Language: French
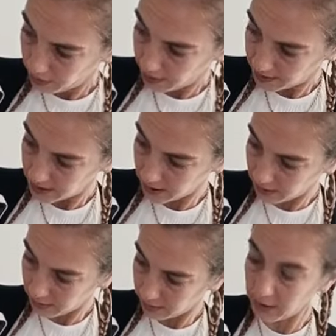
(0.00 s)
Il y a
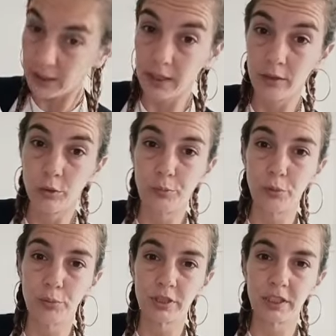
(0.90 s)
ça et le plus
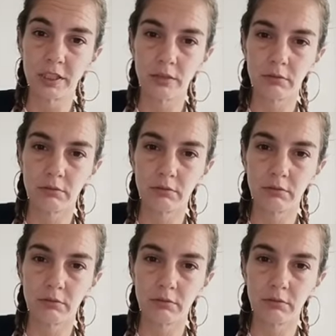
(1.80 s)
petit.